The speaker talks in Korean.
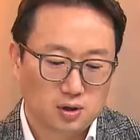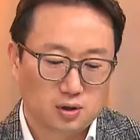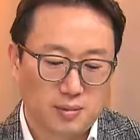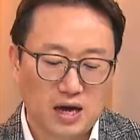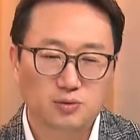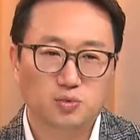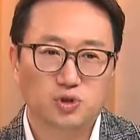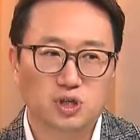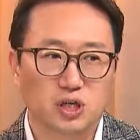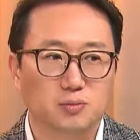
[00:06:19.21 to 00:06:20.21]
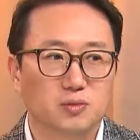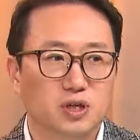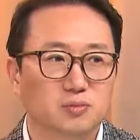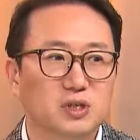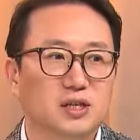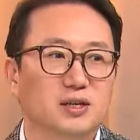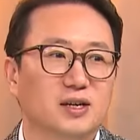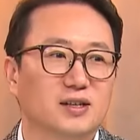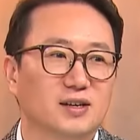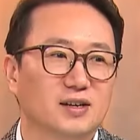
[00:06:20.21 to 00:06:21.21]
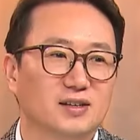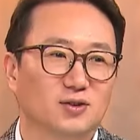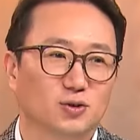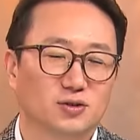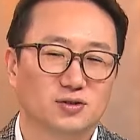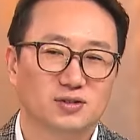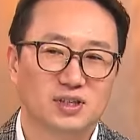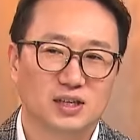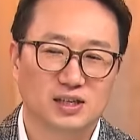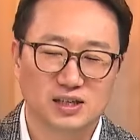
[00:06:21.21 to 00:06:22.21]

어, 많은 분들이 김, 금리 인하에 대한 어떤